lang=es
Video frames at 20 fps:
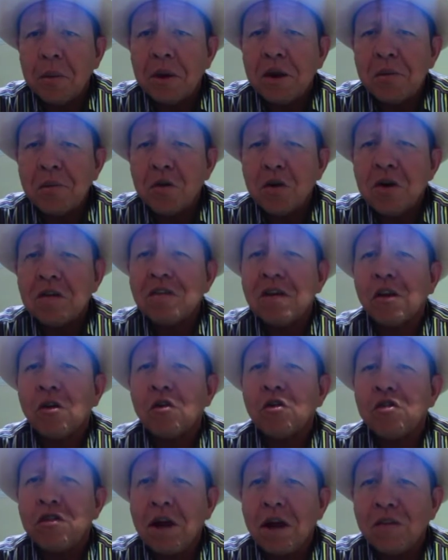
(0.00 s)
venimos
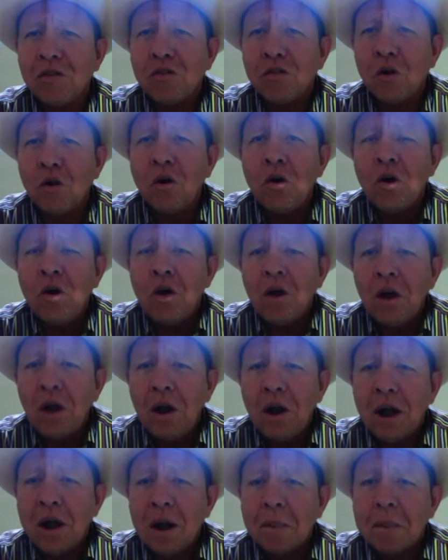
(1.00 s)
desarrollando
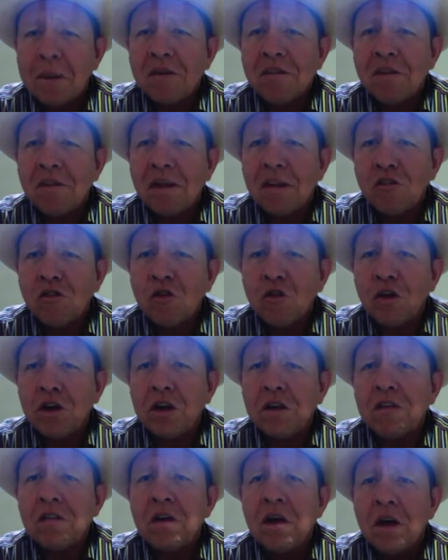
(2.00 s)
las
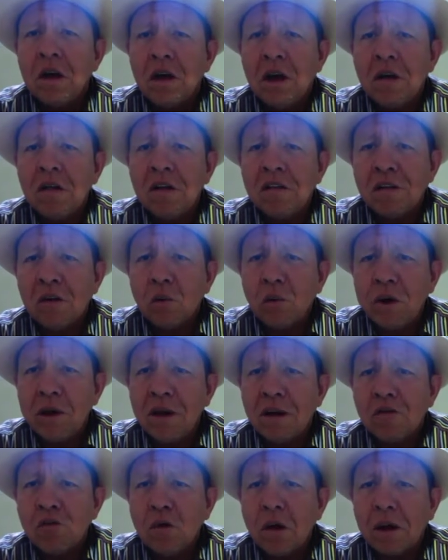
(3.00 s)
capacitaciones de
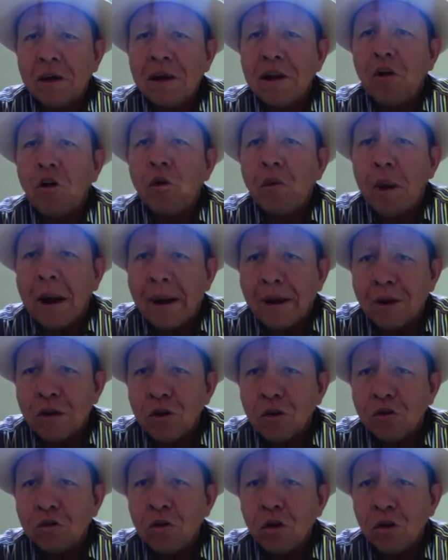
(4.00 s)
seguridad ciudadana en los
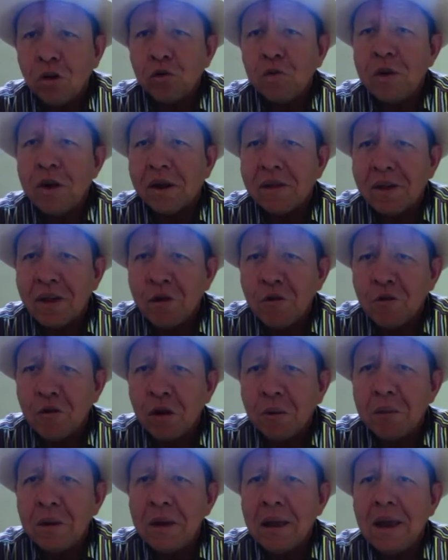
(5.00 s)
barrios, los viernes en
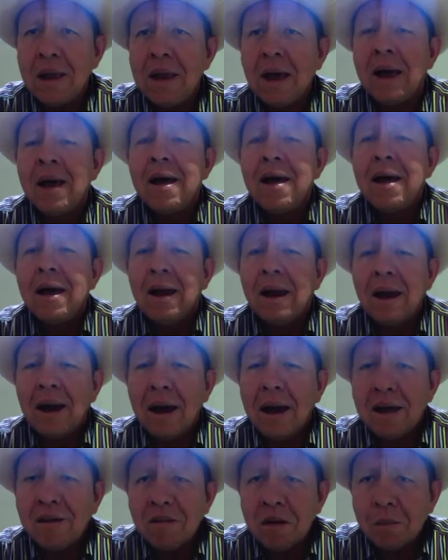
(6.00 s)
familia,
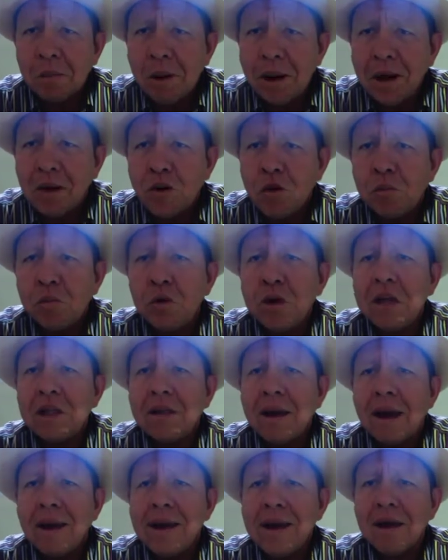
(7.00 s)
las asambleas
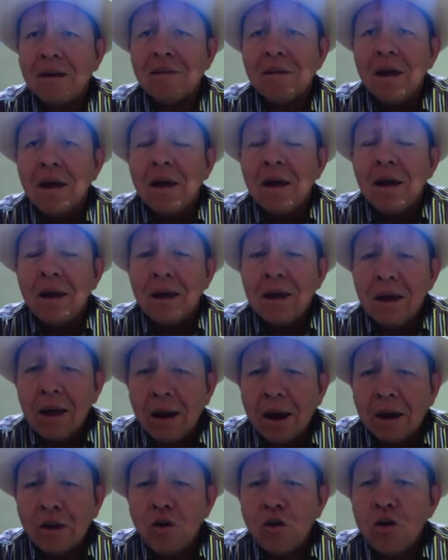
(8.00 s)
comunitarias y
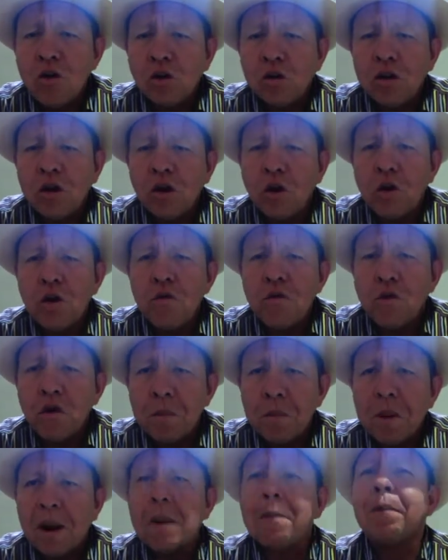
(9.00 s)
la reunión de hoy
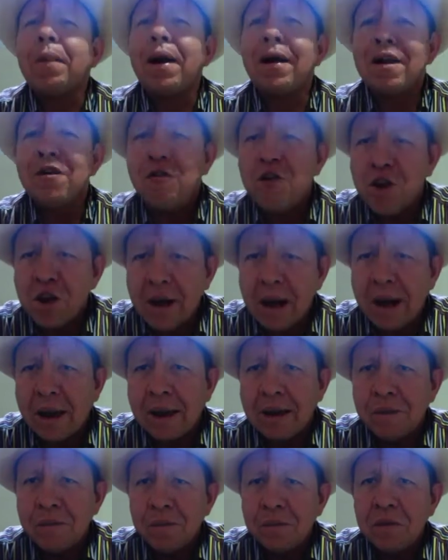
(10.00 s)
fue para
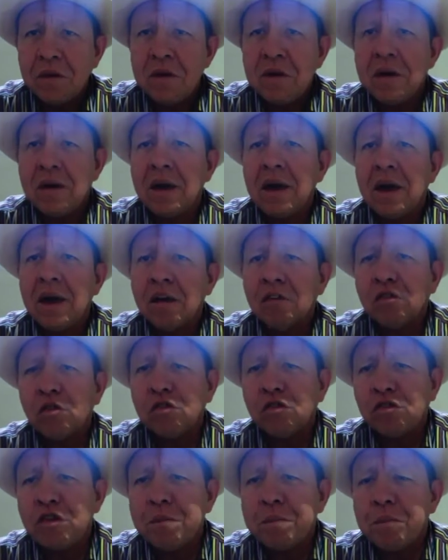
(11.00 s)
planificar y que
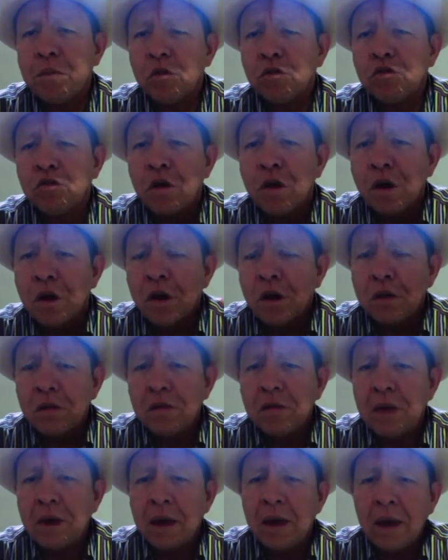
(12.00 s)
estos tipos
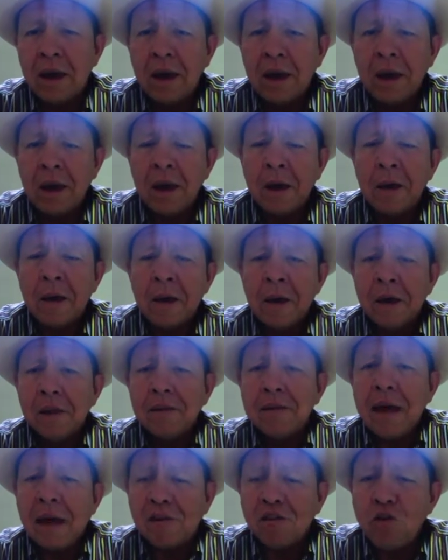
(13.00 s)
de,
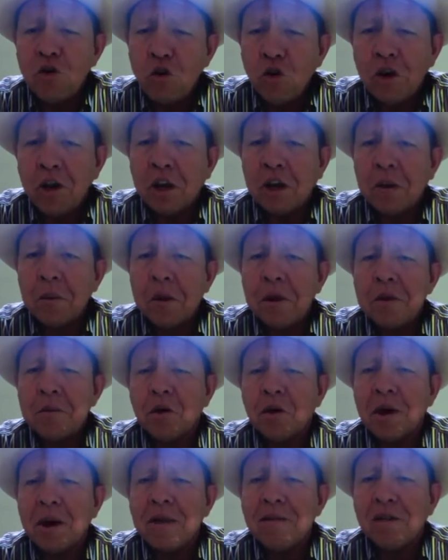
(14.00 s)
de acciones que
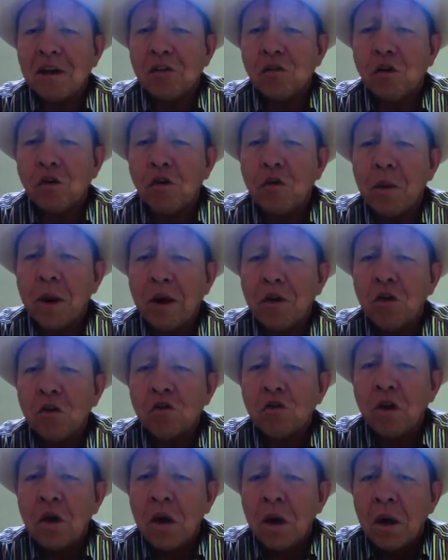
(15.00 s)
venimos realizando en los
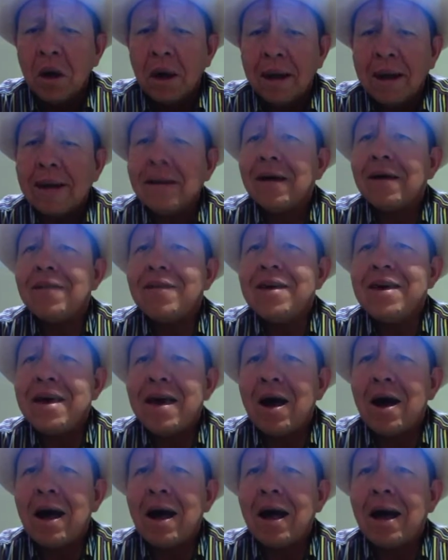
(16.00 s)
barrios cada
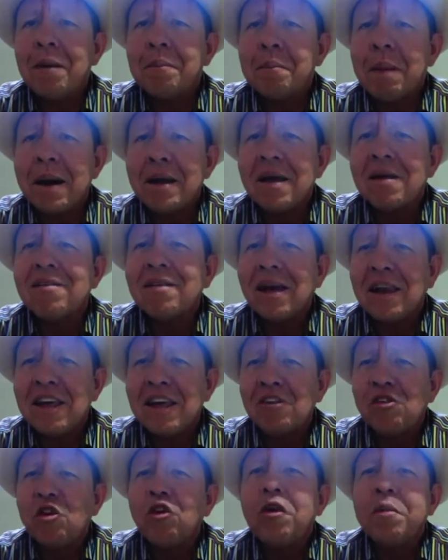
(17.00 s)
día vayan
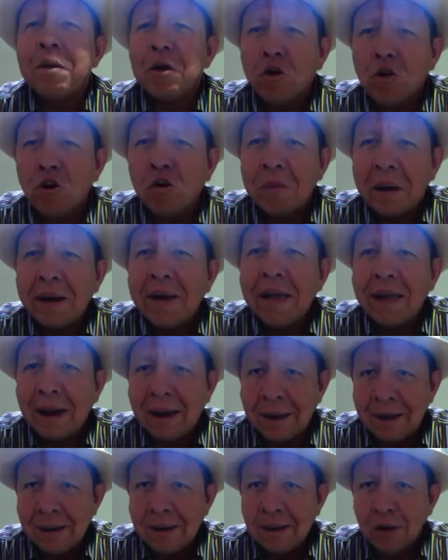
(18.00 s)
saliendo de mejor
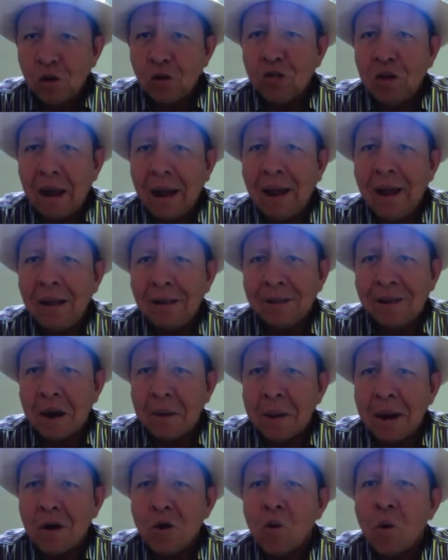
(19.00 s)
manera, o sea, el
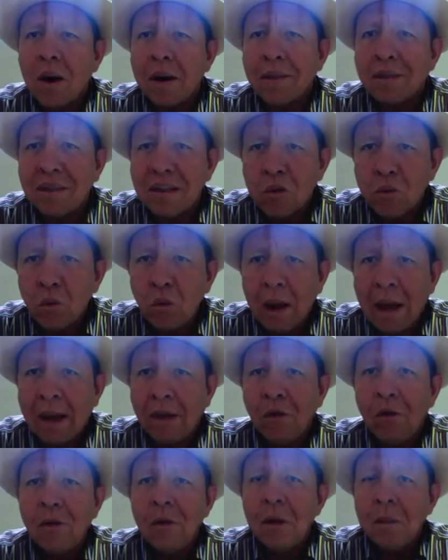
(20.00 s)
trabajo
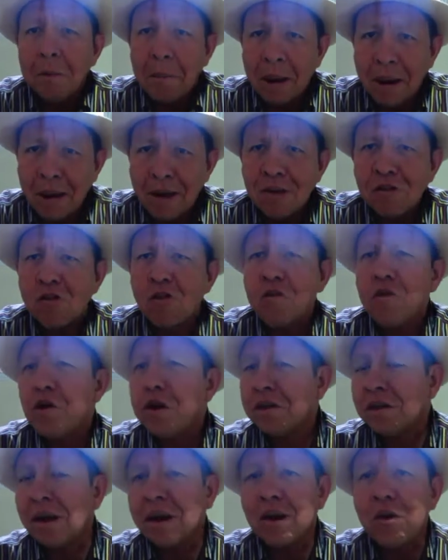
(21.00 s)
articulado. Para eso fue
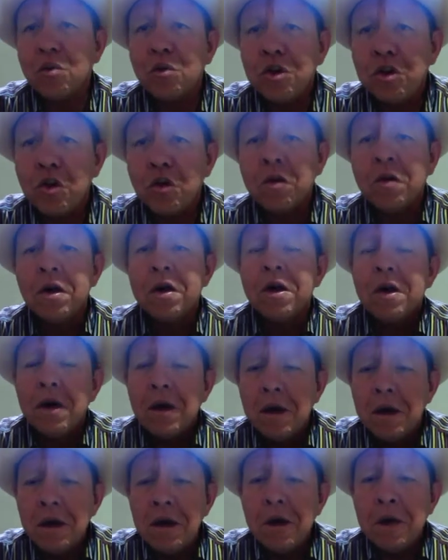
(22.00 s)
esta reunión
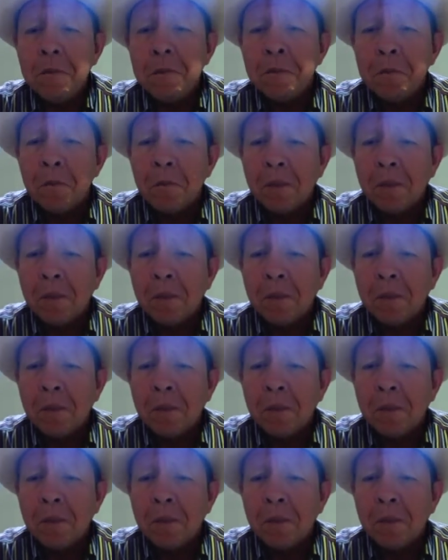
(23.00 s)
y